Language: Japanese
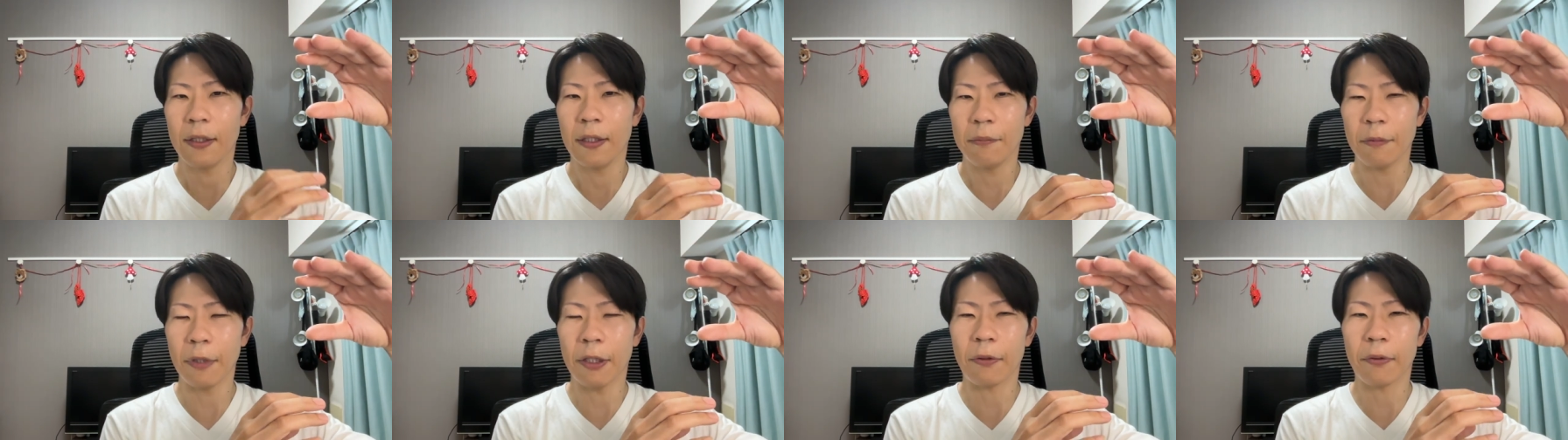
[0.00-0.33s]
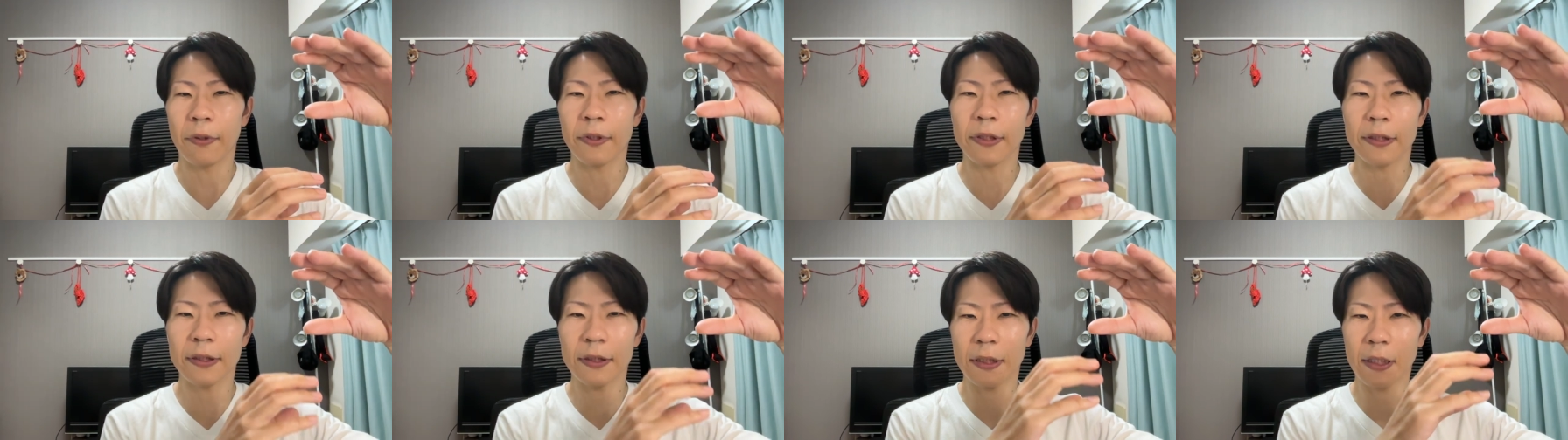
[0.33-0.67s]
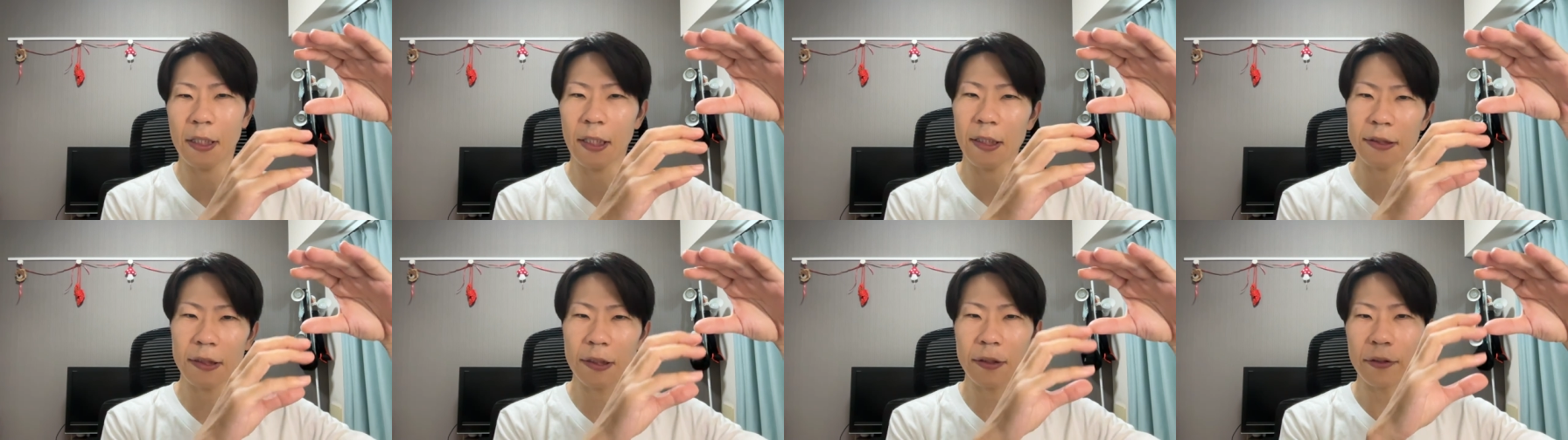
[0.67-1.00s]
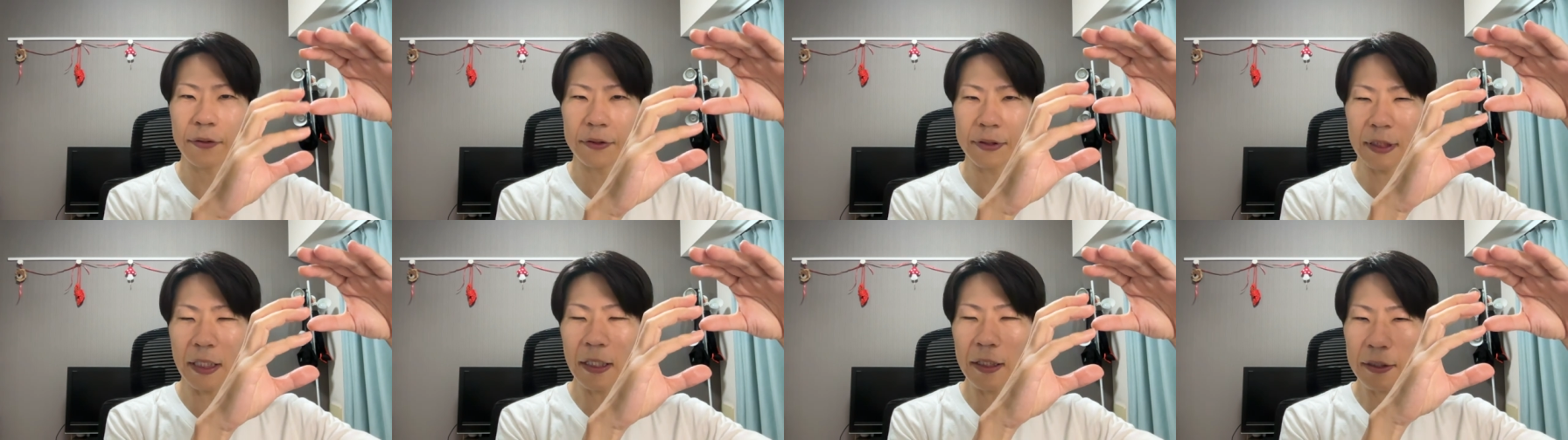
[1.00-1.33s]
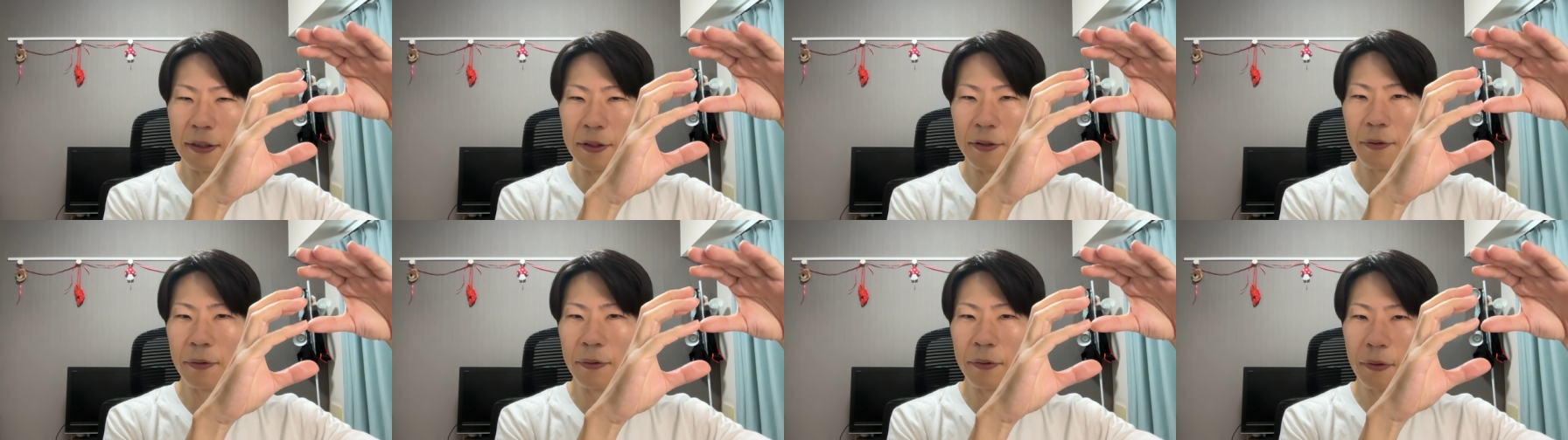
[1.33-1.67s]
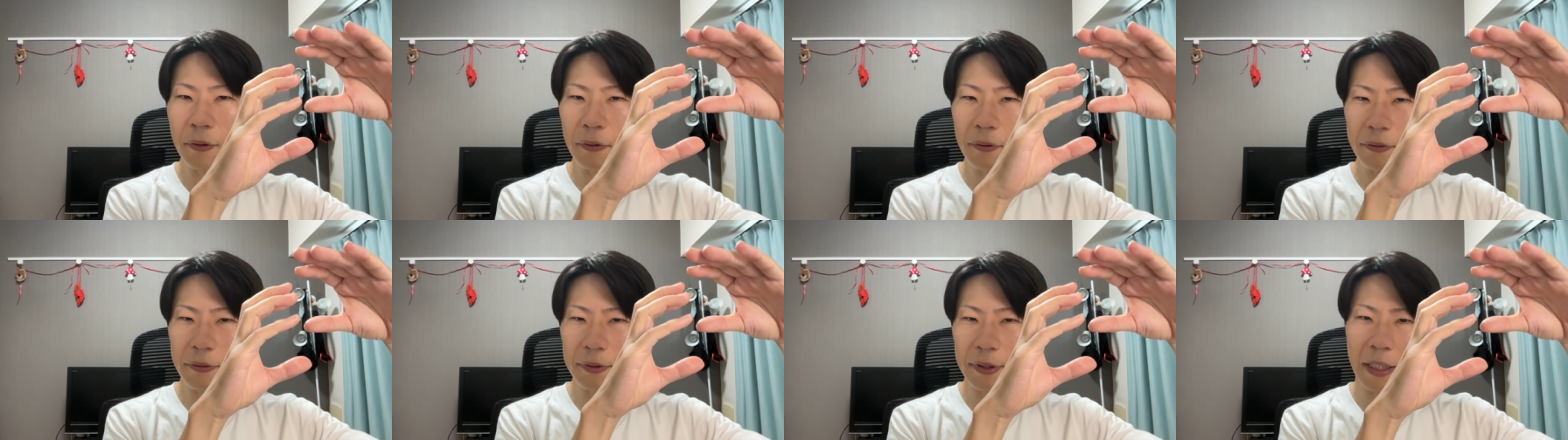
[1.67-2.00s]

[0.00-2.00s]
まあ、こいつ会社員の残業